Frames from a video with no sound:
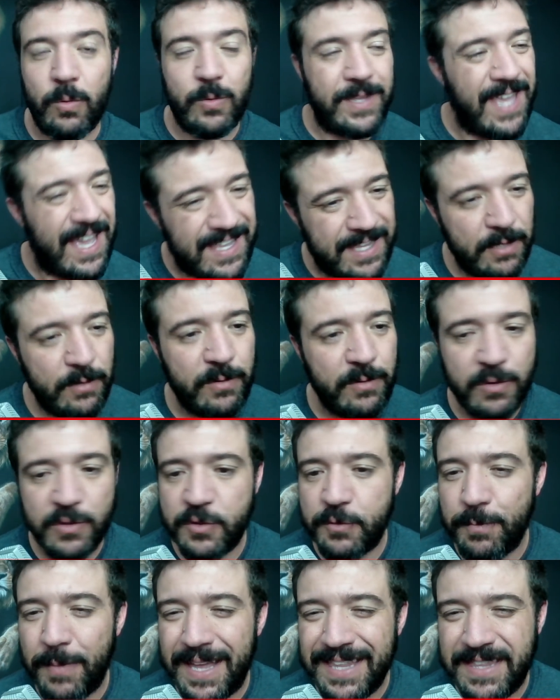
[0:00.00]
é aquilo que os
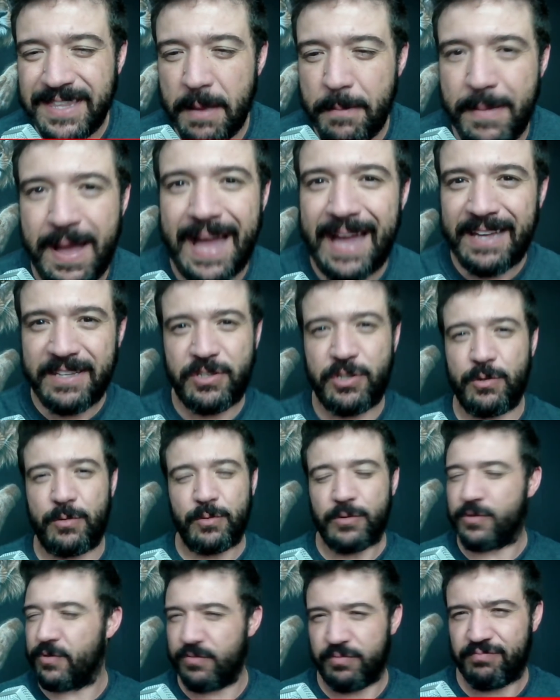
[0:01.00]

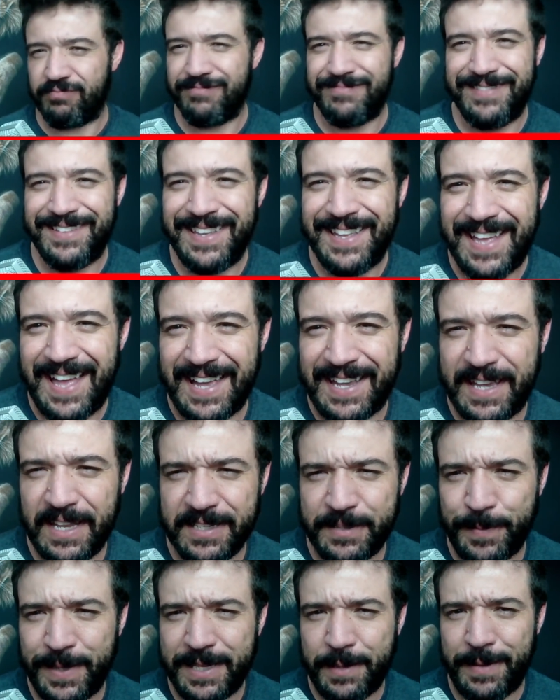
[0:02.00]
matemáticos
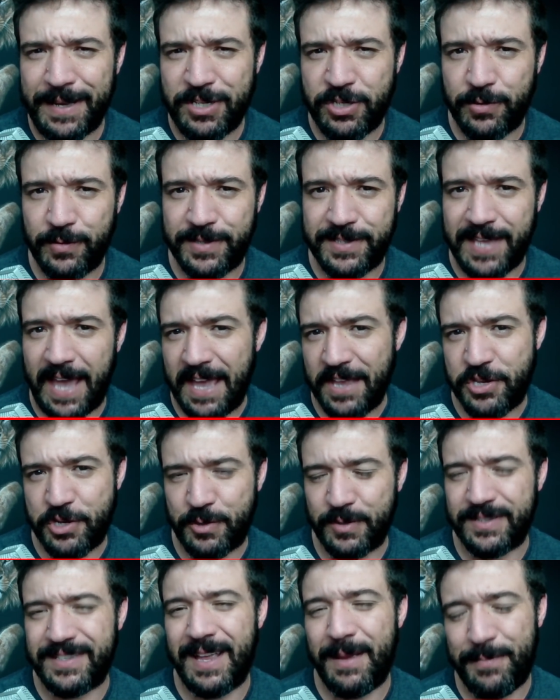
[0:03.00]
aqueles matemáticos
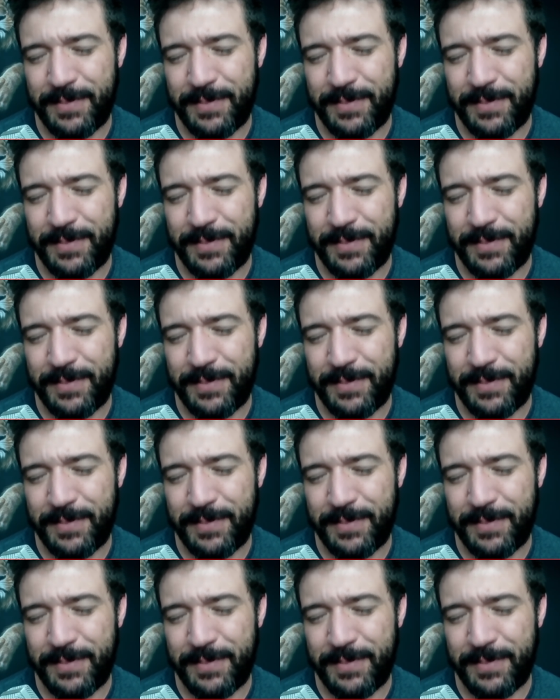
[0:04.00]
céticos, né?